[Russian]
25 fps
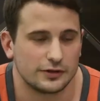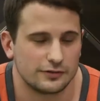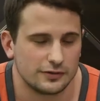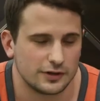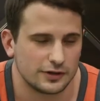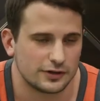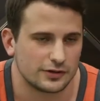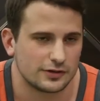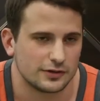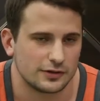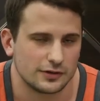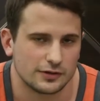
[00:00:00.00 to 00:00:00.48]

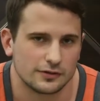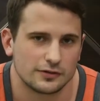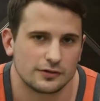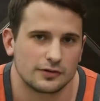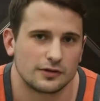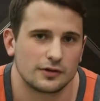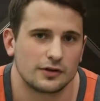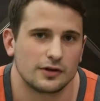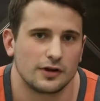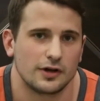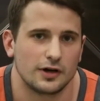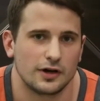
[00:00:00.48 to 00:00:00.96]
Соответственно,
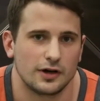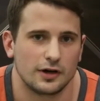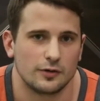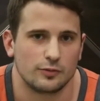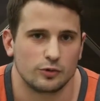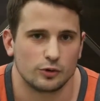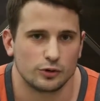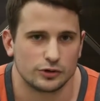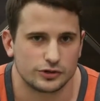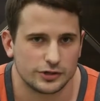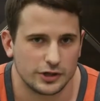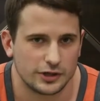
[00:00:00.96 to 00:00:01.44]
а,
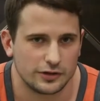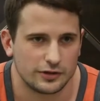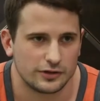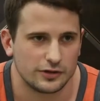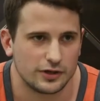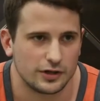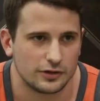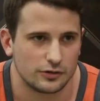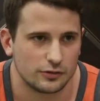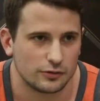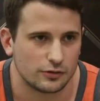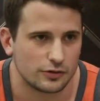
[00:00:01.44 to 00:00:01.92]
получаете
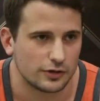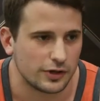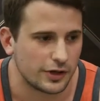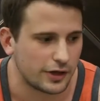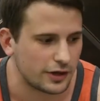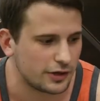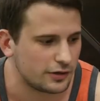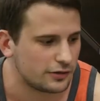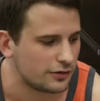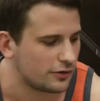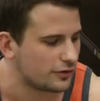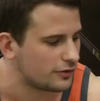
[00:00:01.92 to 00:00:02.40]
данную
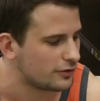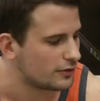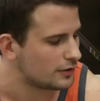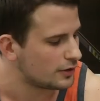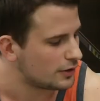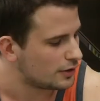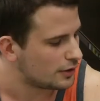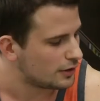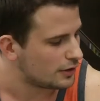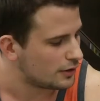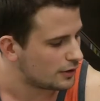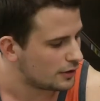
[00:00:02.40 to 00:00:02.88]
калорийность
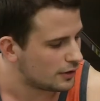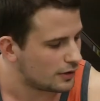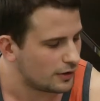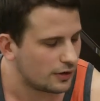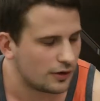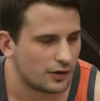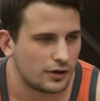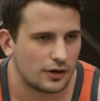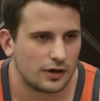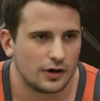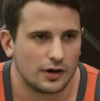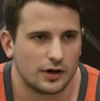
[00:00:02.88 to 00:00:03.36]

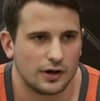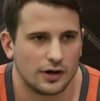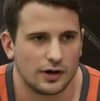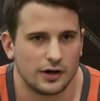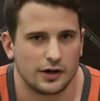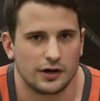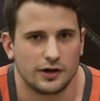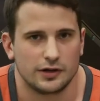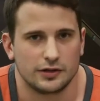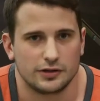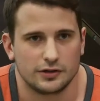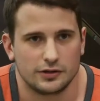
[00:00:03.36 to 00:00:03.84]

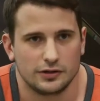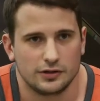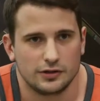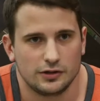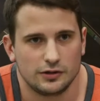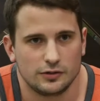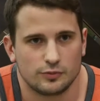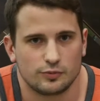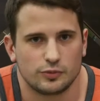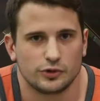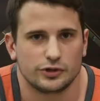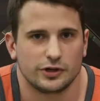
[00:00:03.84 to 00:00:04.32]
а,
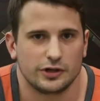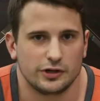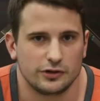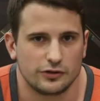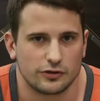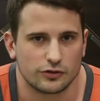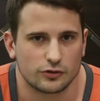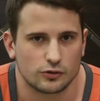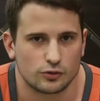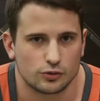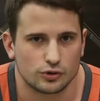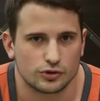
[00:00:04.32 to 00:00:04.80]
и
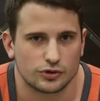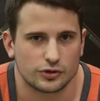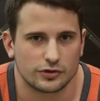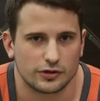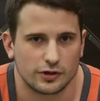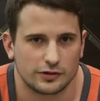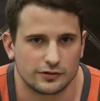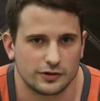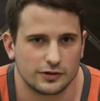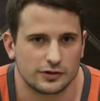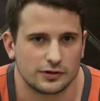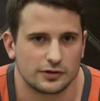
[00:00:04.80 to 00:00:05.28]
пытаетесь кушать,
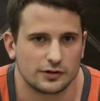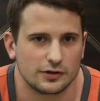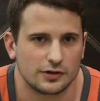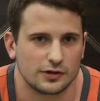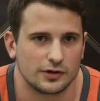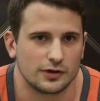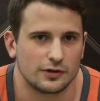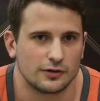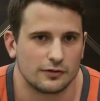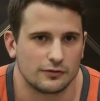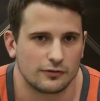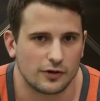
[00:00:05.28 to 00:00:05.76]

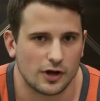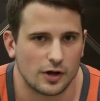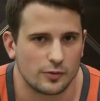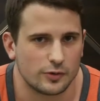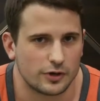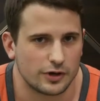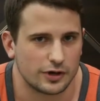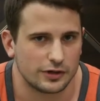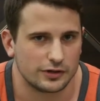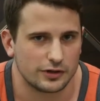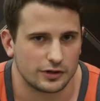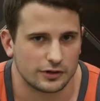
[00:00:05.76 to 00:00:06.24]
соответственно, в
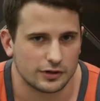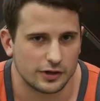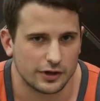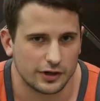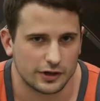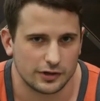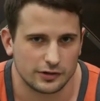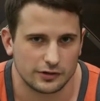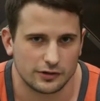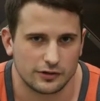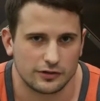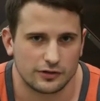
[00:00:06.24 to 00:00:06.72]
рамках этой
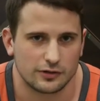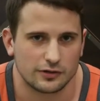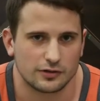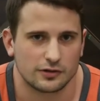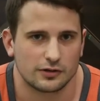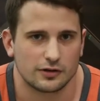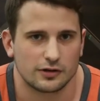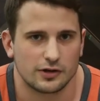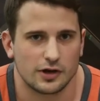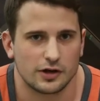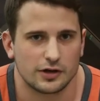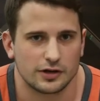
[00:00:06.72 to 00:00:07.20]
калорийности.
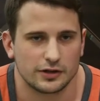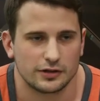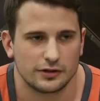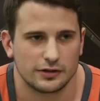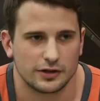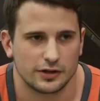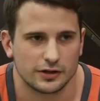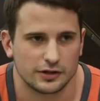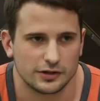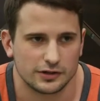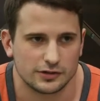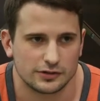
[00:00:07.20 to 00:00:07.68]
Как это
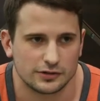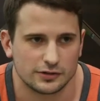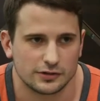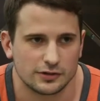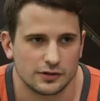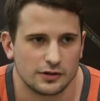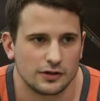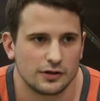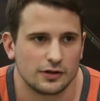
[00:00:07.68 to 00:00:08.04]
делается?